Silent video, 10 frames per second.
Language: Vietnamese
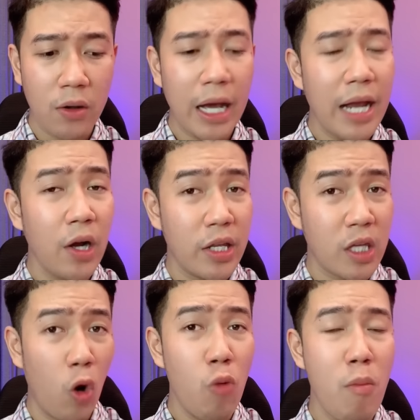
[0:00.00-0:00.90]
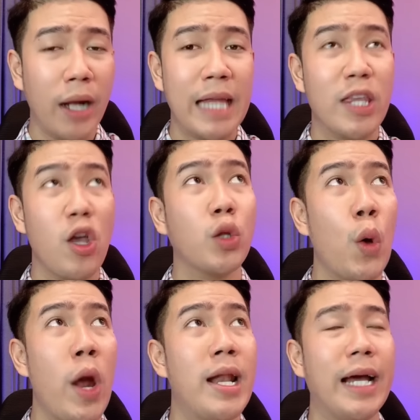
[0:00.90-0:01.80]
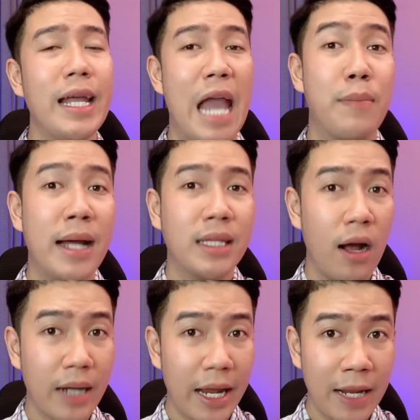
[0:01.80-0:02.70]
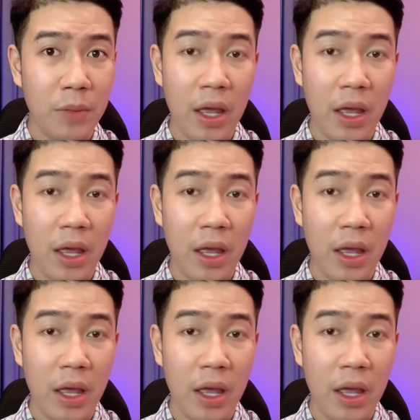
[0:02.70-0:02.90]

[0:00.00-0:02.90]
cái người chủ mà người ta cho thuê là cái nhà 3 tầng này á,